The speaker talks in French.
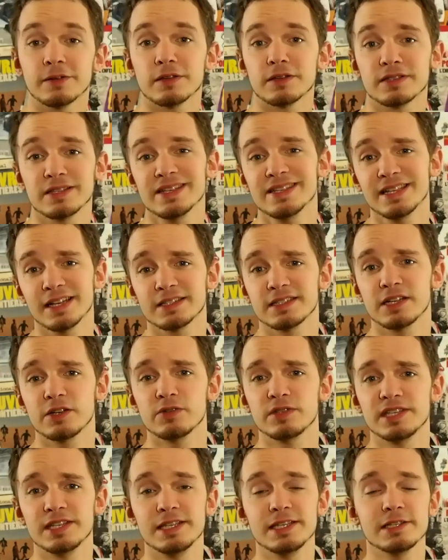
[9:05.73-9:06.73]
Si certains
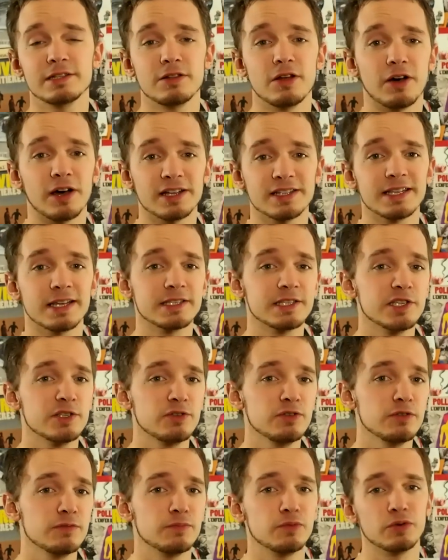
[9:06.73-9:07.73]
utilisent leur
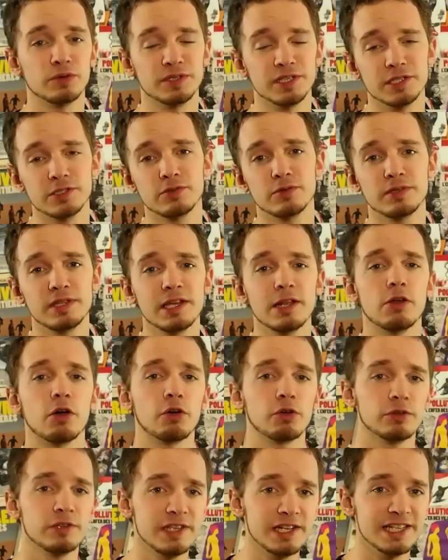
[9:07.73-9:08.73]
incertitude pour discuter
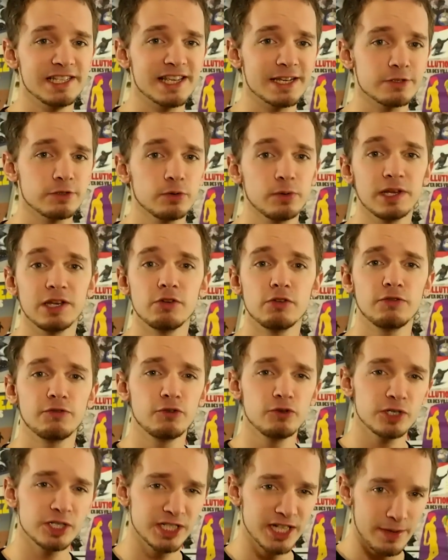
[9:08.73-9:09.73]
leur utilisation, il ne
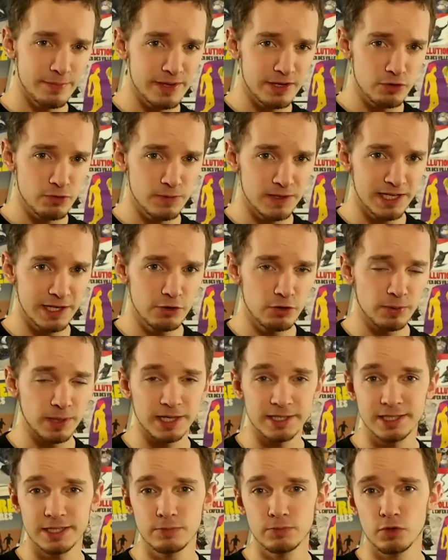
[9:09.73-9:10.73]
faut jamais oublier le
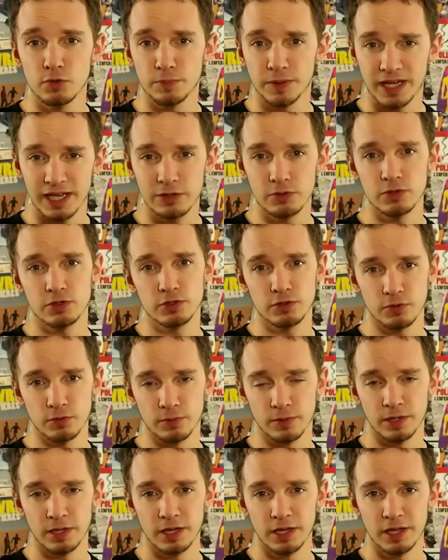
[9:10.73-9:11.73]
principe de précaution.
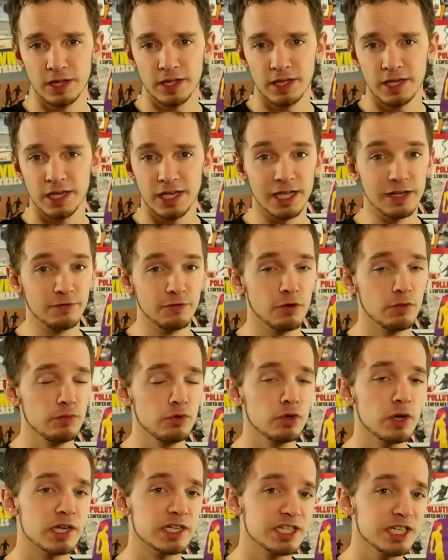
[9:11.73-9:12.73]
Il vaut
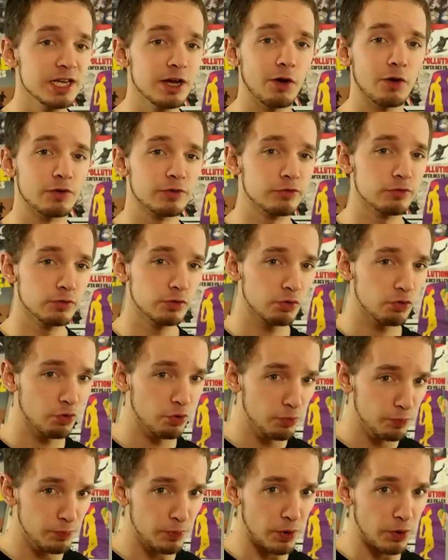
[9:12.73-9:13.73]
mieux agir en se
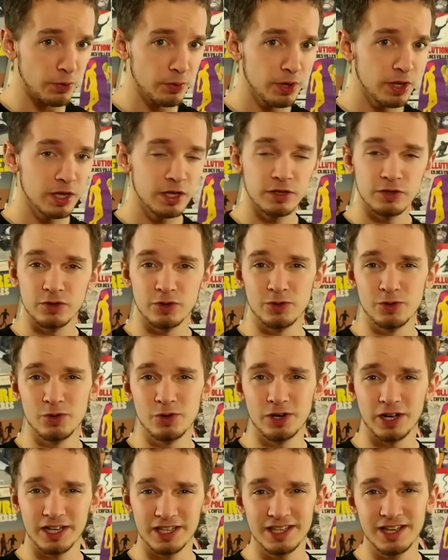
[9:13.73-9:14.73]
trompant que ne
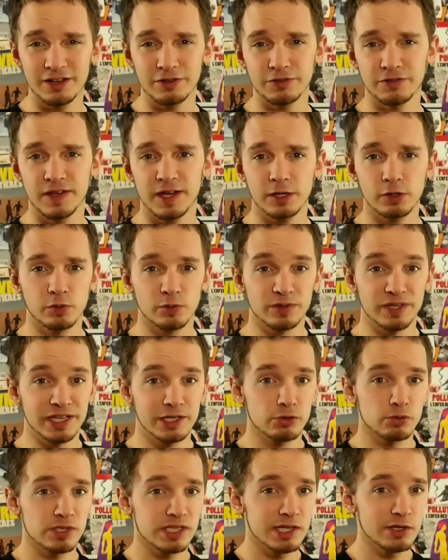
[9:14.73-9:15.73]
rien faire contre des
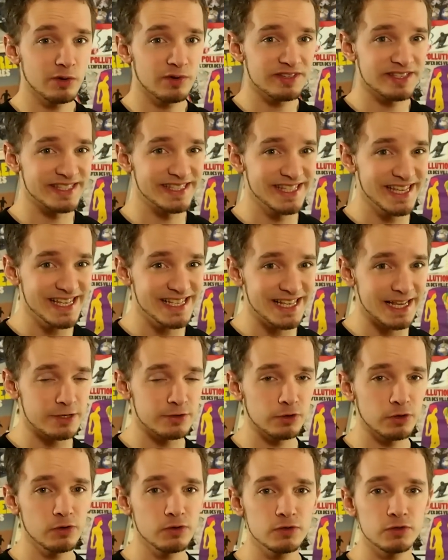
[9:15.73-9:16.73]
conséquences
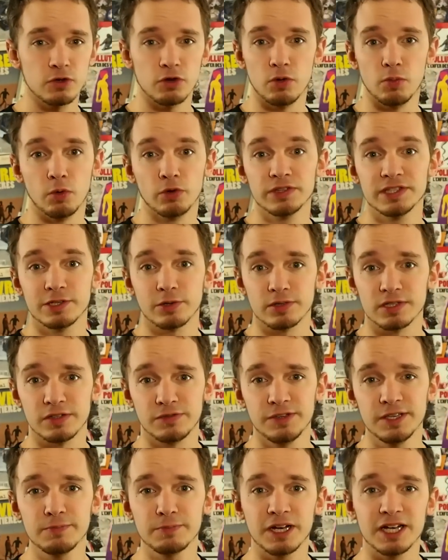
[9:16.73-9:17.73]
désastreuses que le monde
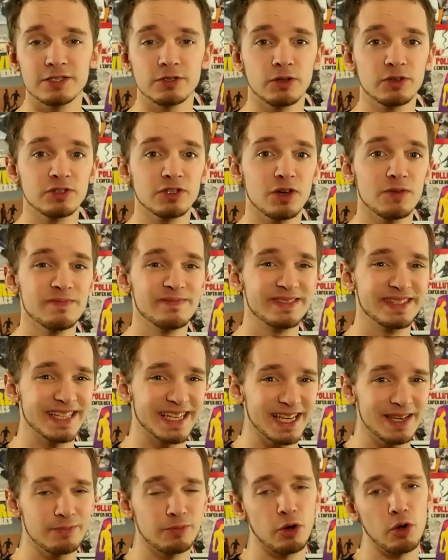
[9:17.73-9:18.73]
scientifique présente comme
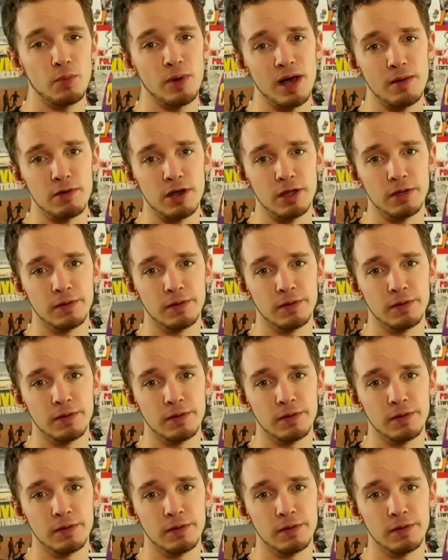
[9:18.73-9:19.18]
très probables.